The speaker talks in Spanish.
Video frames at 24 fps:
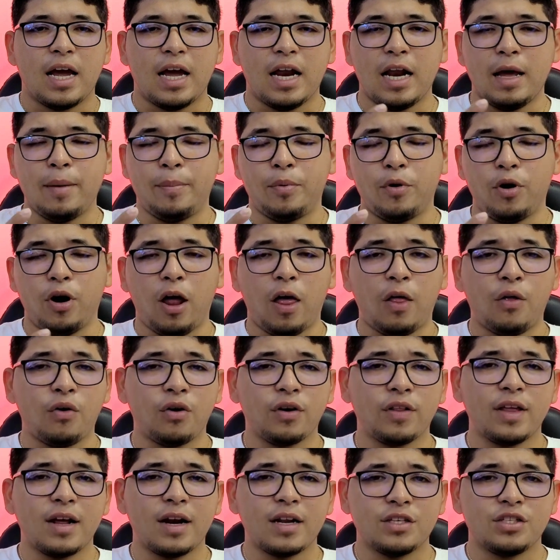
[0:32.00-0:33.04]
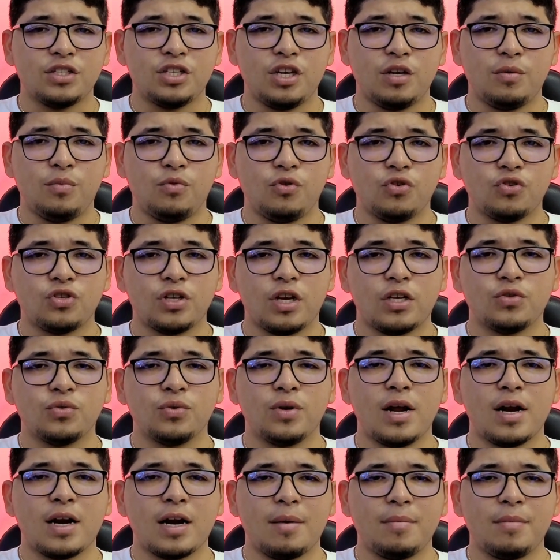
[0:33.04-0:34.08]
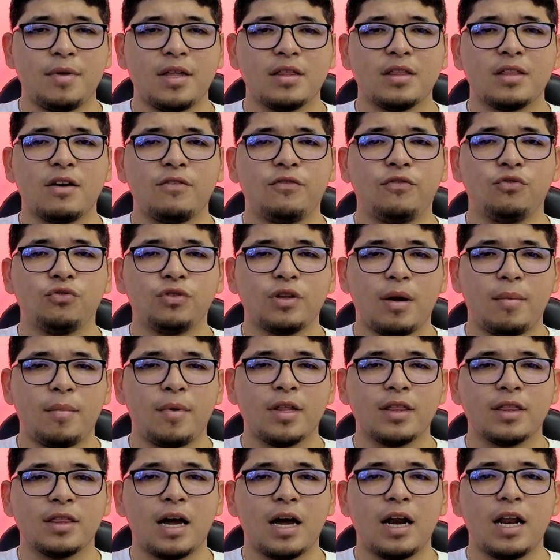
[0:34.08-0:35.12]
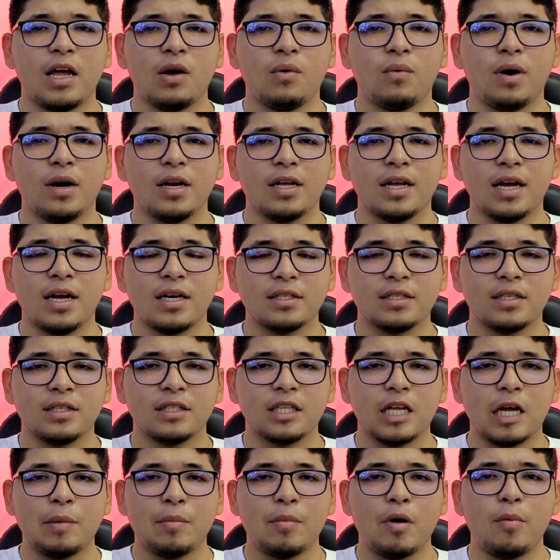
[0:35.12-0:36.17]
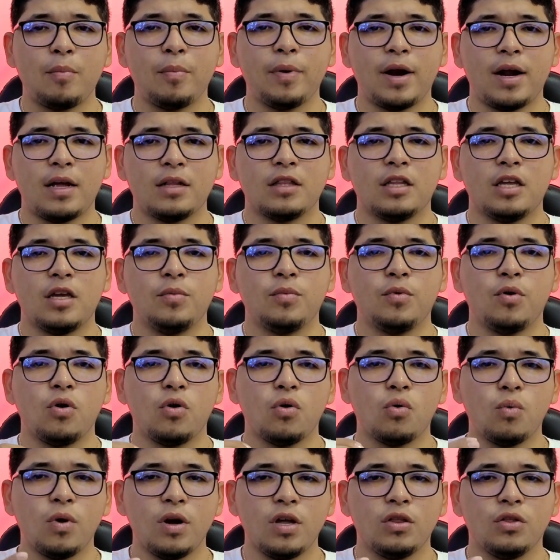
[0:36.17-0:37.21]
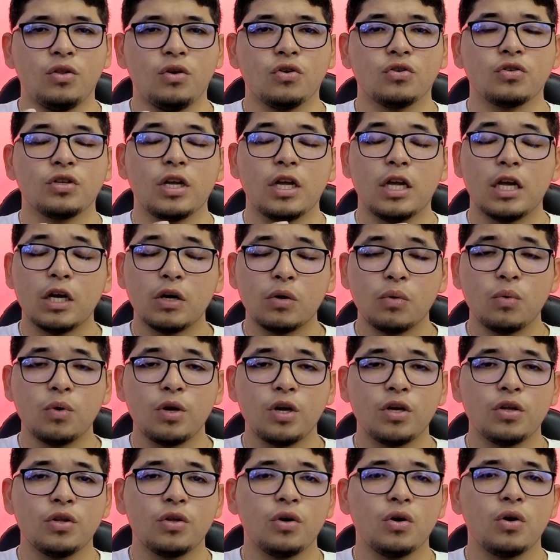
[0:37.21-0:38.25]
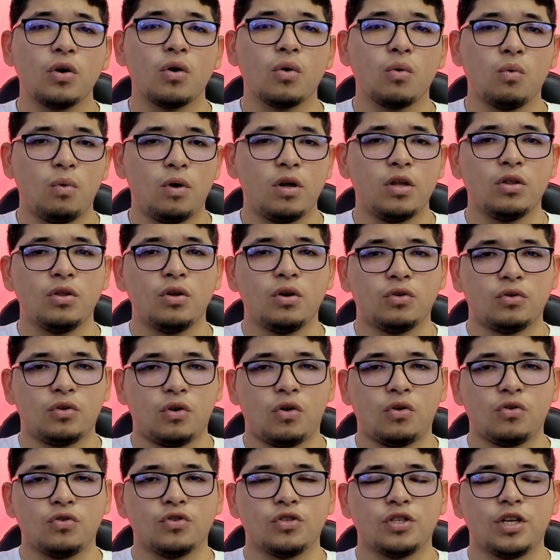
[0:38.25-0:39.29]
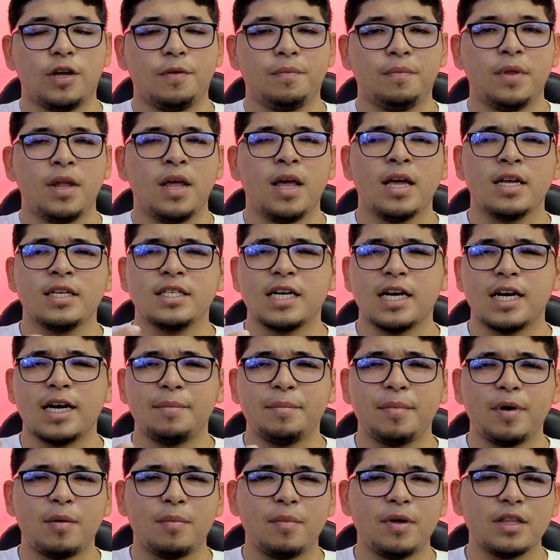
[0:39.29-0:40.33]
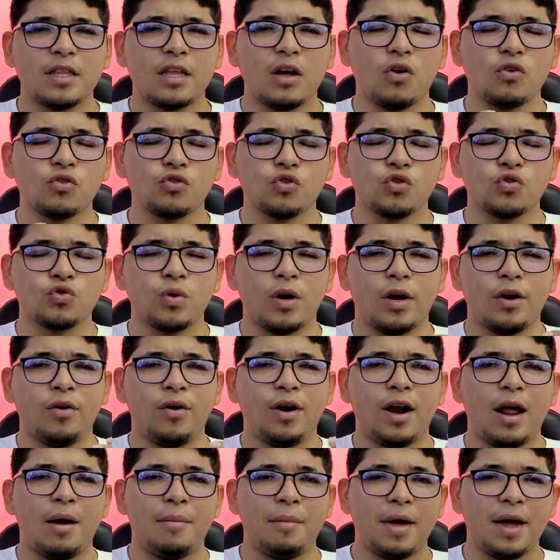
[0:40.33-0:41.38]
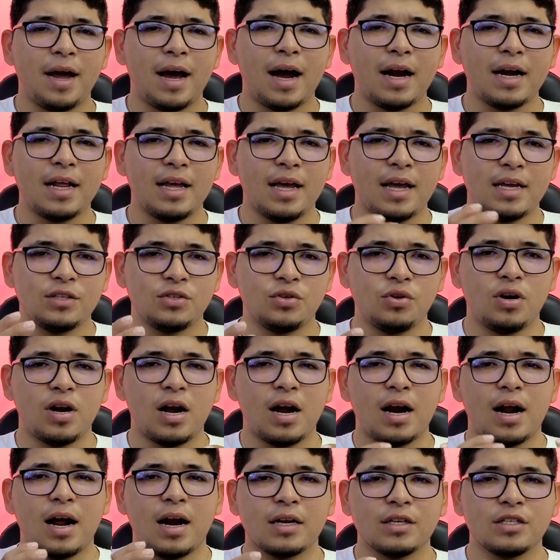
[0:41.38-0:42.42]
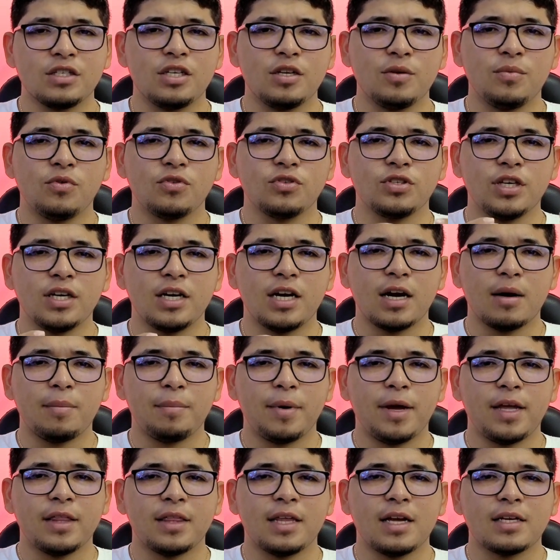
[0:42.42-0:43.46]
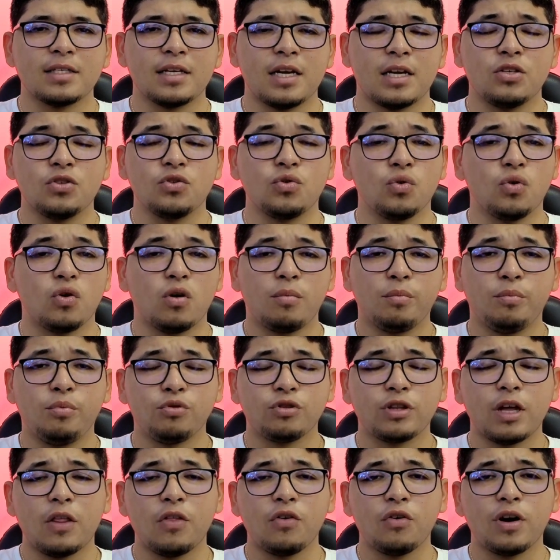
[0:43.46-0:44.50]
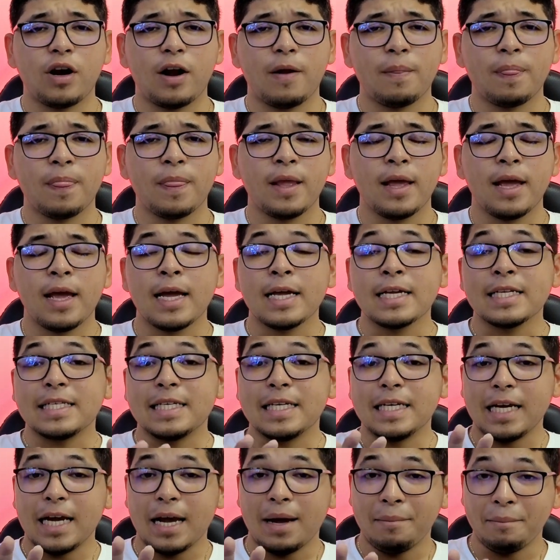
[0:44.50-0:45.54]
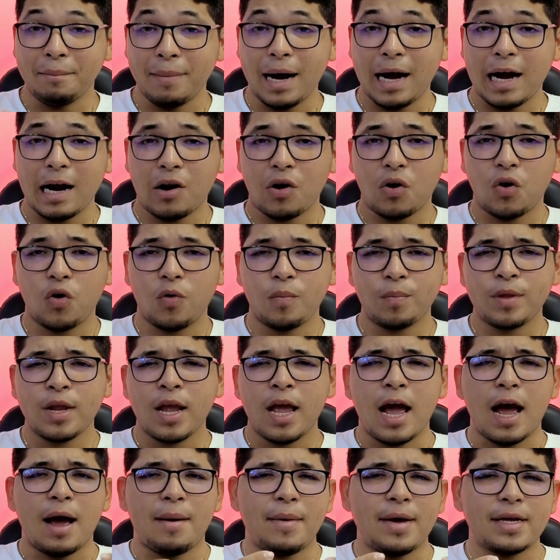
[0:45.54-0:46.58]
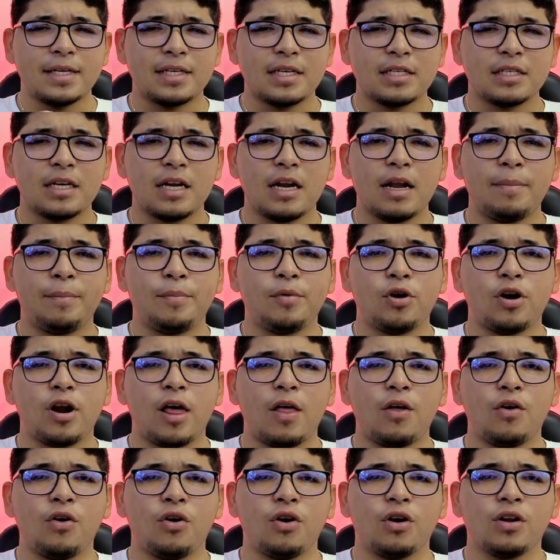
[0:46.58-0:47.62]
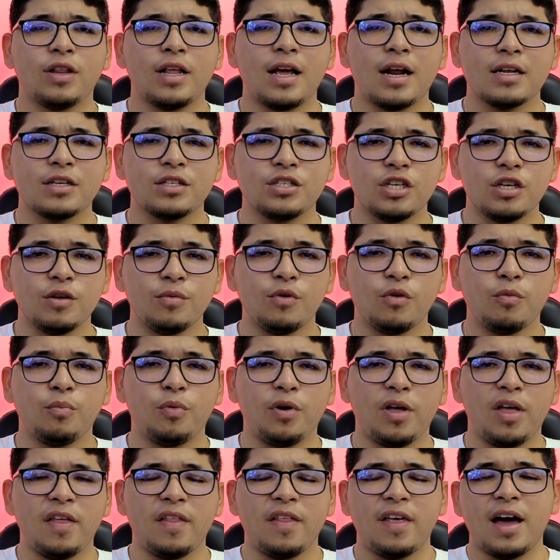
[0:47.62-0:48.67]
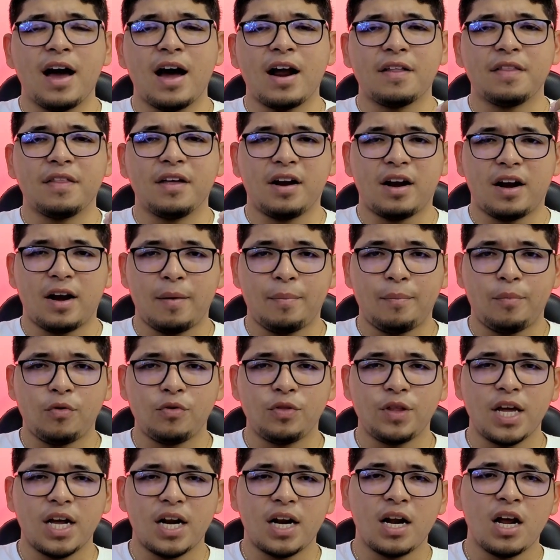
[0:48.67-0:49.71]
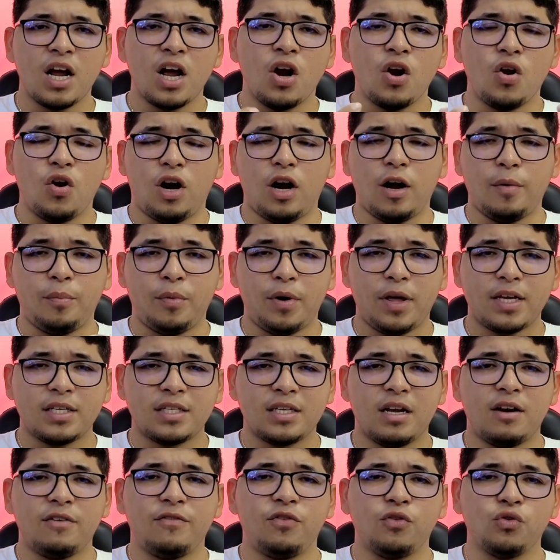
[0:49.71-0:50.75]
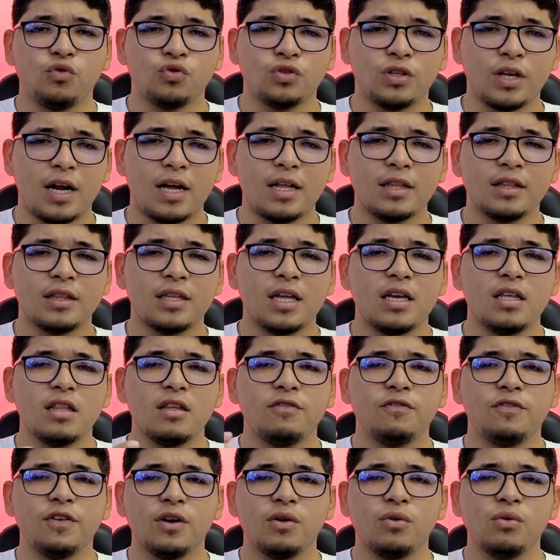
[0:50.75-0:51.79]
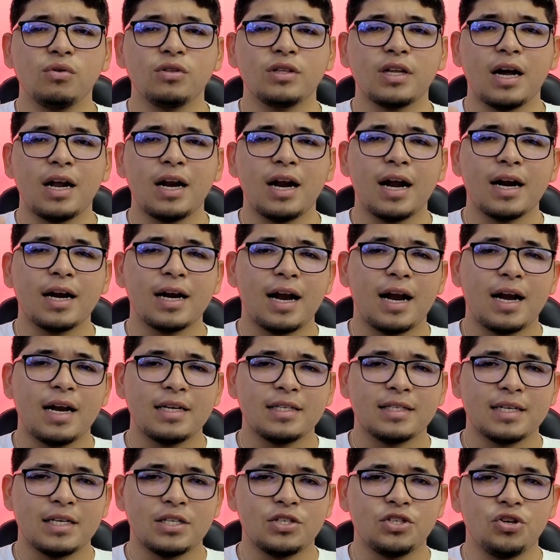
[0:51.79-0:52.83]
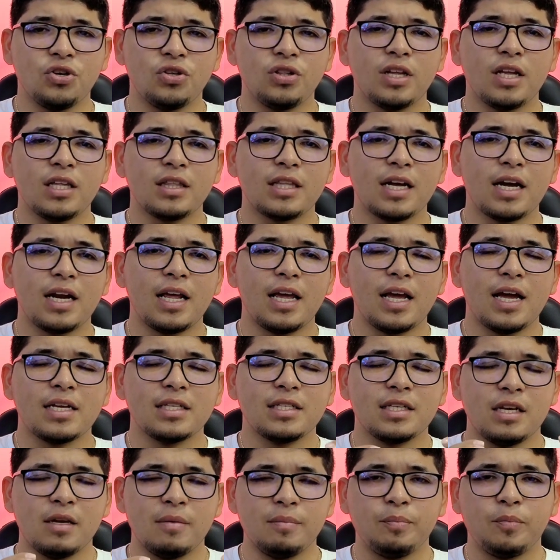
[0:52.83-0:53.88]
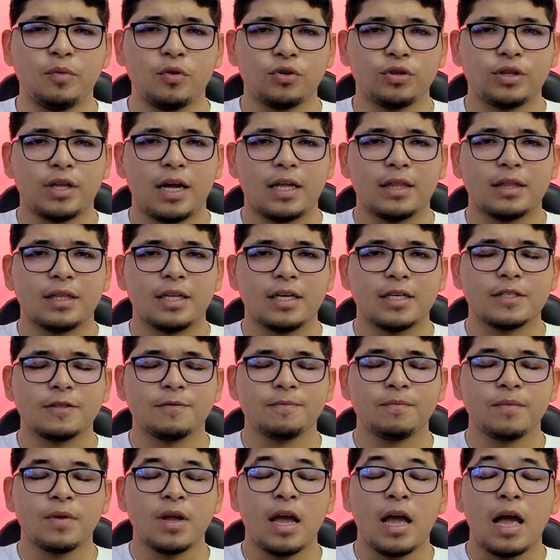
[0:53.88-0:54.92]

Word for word: El explorador de archivos es una herramienta fundamental en cualquier sistema operativo Windows, incluido Windows 11, ya que permite a los usuarios navegar y gestionar archivos y carpetas en su computadora. Sin embargo, a veces el explorador de archivos puede dejar de responder, lo que puede ser frustrante y dificultar la realización de tareas importantes.